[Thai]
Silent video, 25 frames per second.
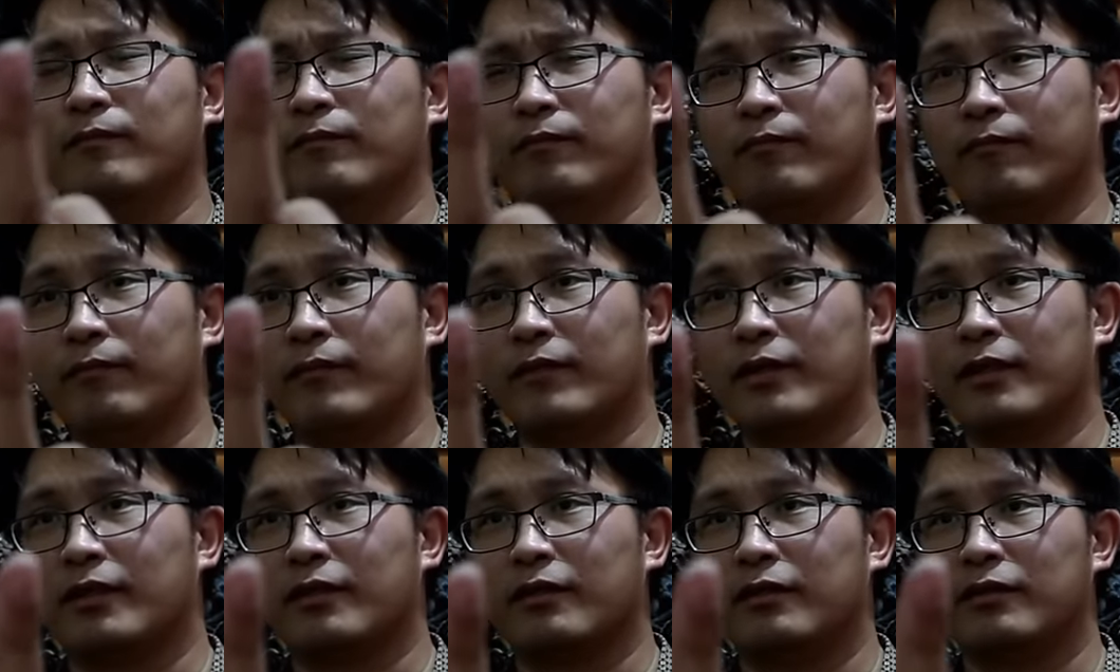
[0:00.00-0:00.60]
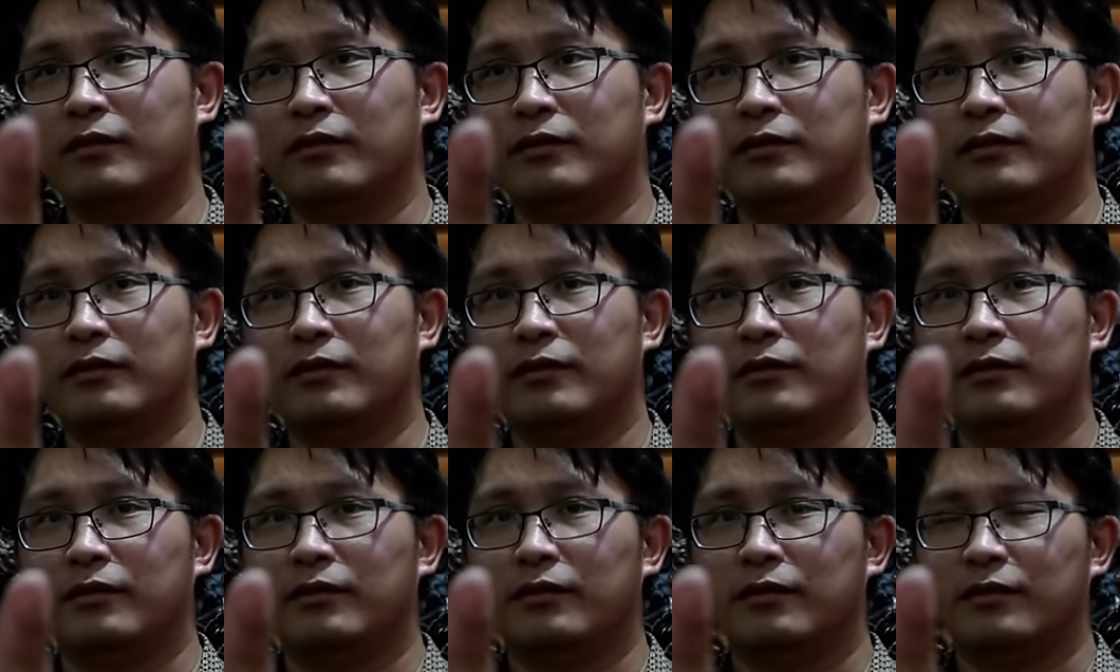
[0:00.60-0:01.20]
่ดูในรายการอยู่
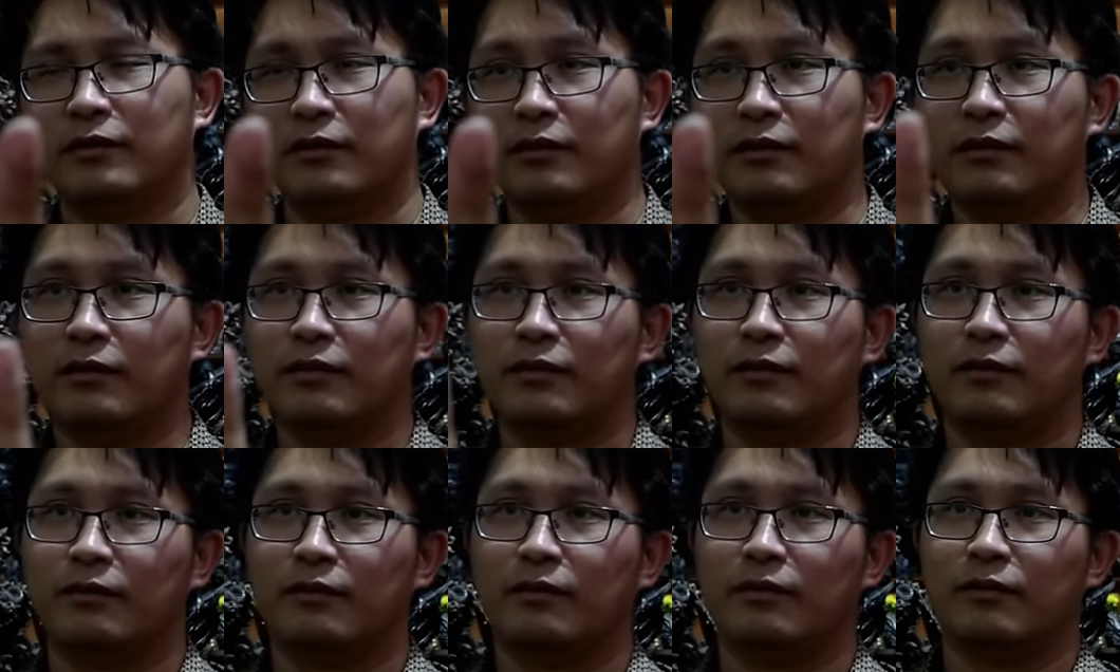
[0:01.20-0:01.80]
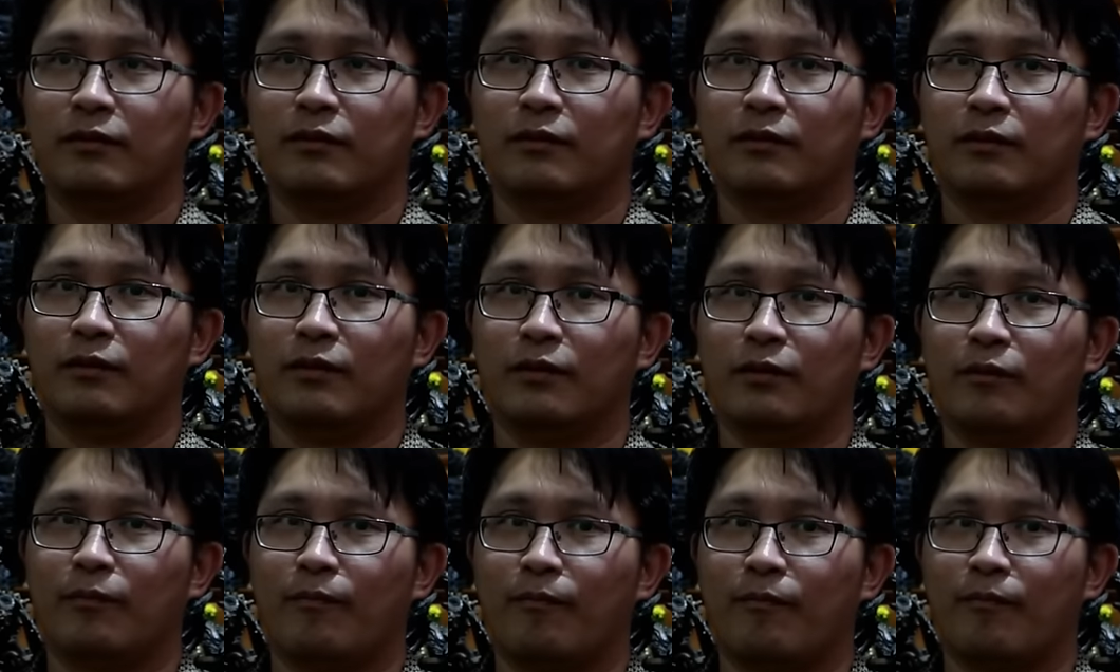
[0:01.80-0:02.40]
แล้วเขารู้สึกว่า เฮ้ย
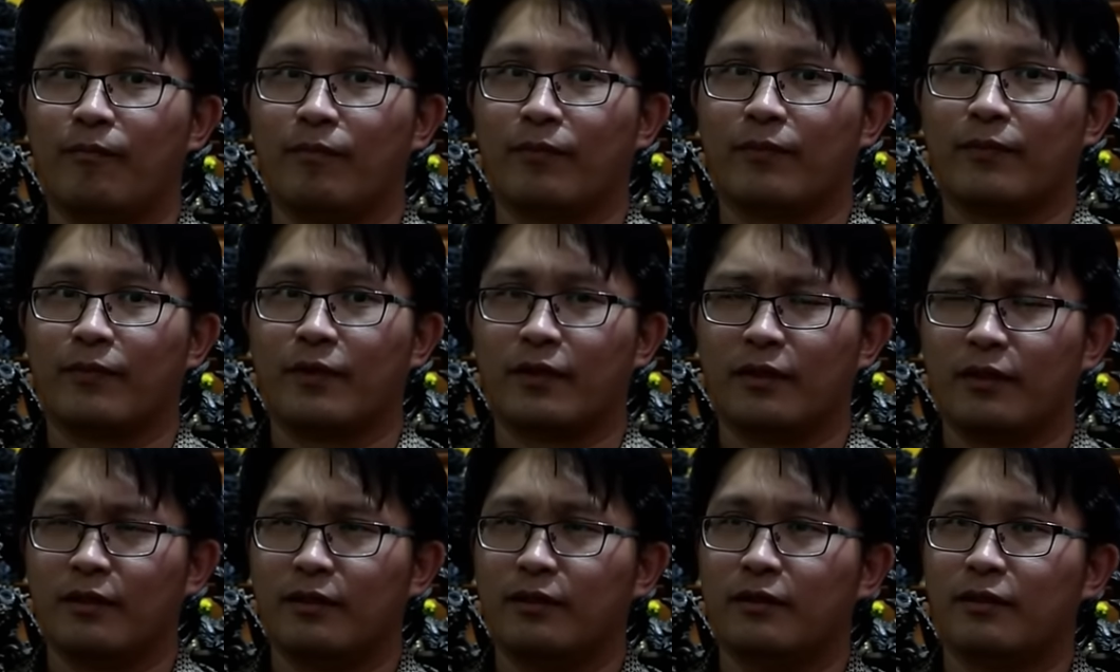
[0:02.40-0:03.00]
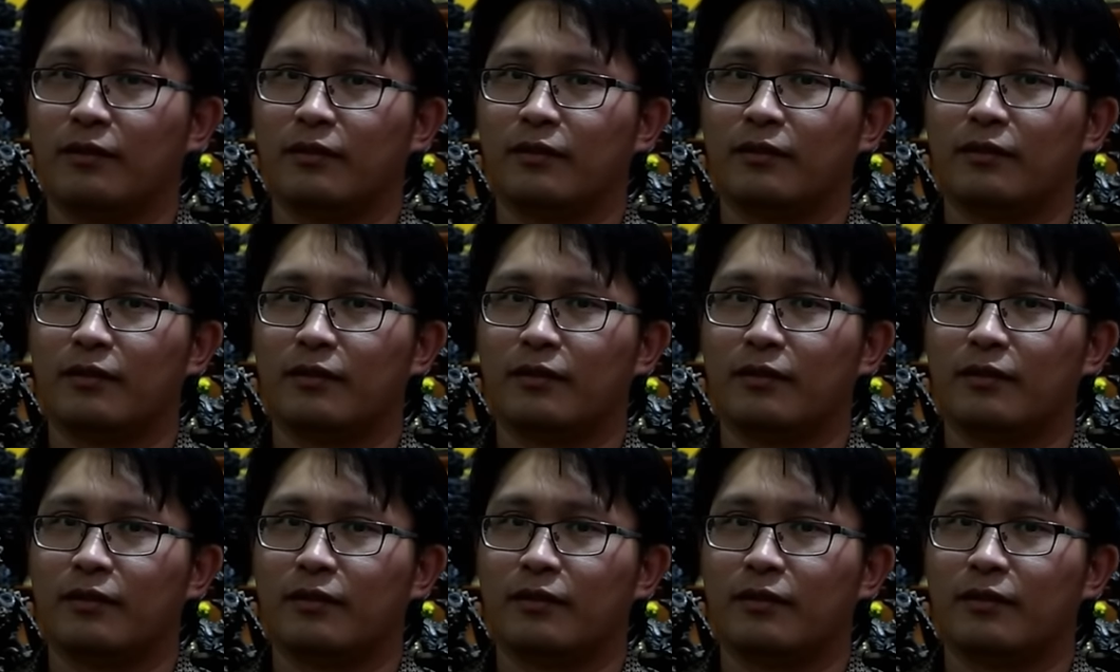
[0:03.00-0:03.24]
ผมก็อยากได้